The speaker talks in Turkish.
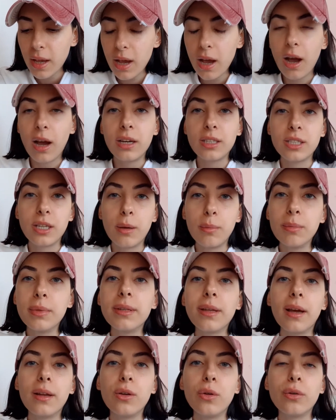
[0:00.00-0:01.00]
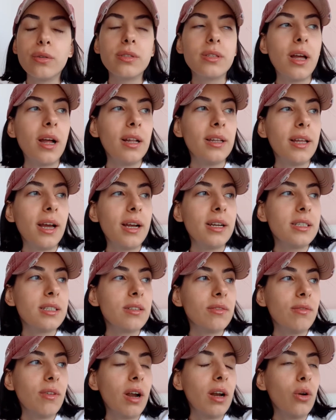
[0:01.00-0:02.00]
Akşam bir tane özel
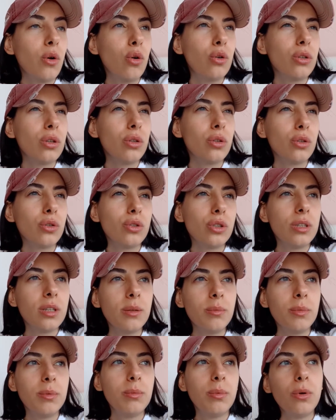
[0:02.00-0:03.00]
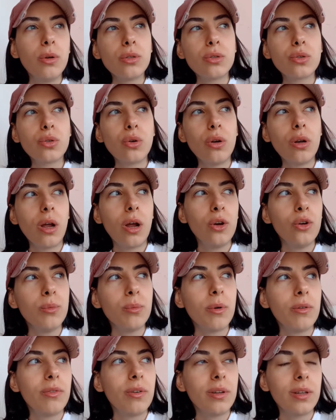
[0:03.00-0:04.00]
dersim var. Ondan önce de bir böyle
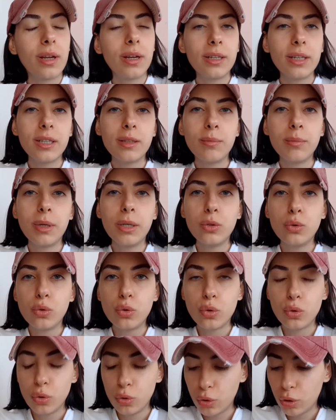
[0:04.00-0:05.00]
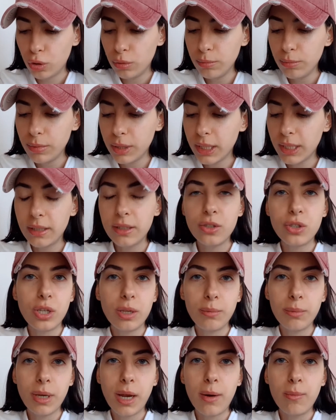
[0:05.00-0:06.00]
solaryuma falan gitmeyi düşünüyorum.
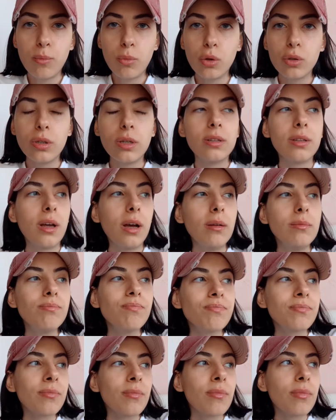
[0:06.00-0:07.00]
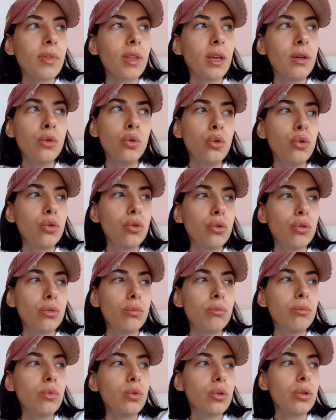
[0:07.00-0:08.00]
Gideceğim yer Moda'da. Yürürüm
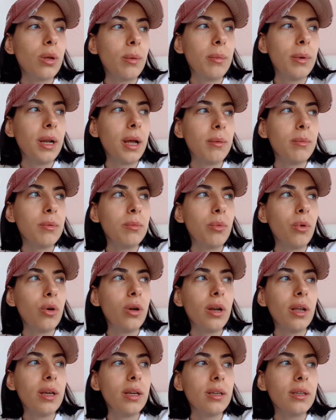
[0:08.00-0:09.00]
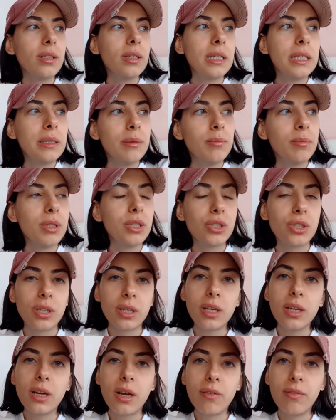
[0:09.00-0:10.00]
muhtemelen bir böyle 25
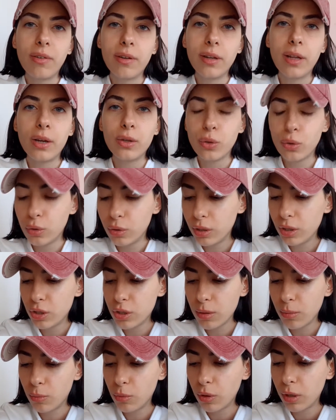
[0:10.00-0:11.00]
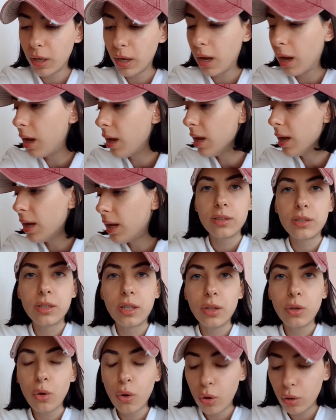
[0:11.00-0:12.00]
dakika falan yürüyeceğim oraya. İşte
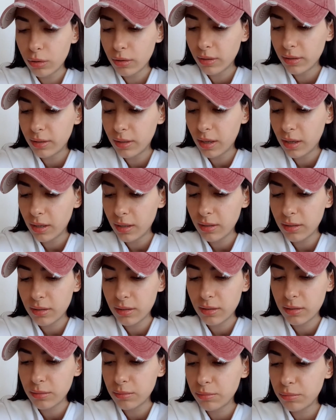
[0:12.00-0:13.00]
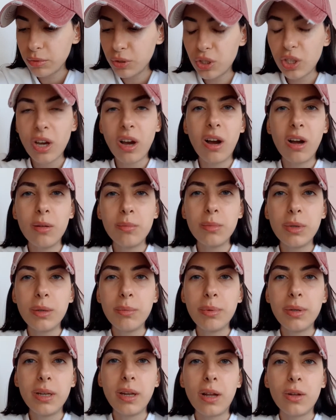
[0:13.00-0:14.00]
yolda da bir şey almayı
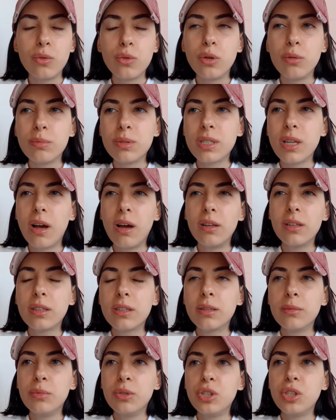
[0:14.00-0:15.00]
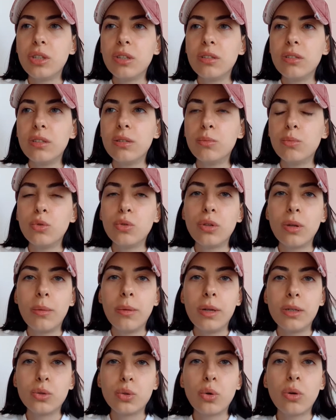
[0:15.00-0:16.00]
planlıyorum. Sağlıklı bir şey alırım
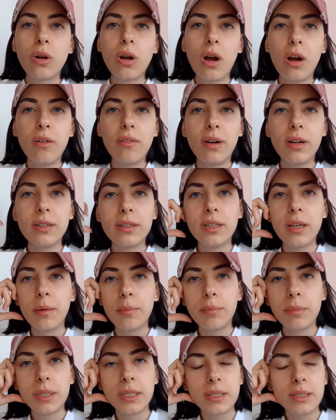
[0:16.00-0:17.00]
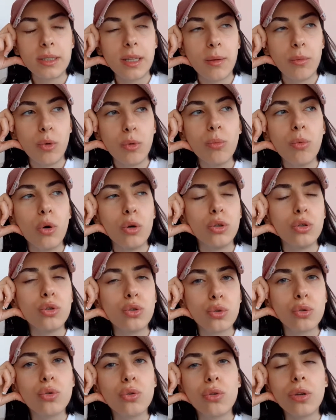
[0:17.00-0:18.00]
muhtemelen. Çok kahvaltı yapmak istemiyorum.
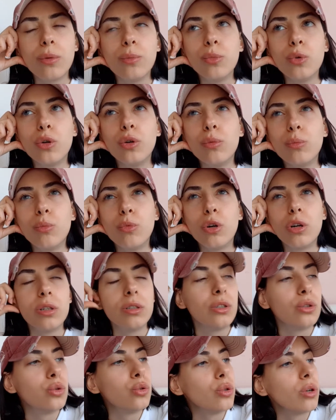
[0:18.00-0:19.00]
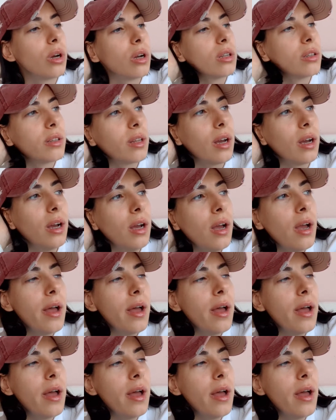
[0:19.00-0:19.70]
Oruç tutamıyorum bu arada şu anda.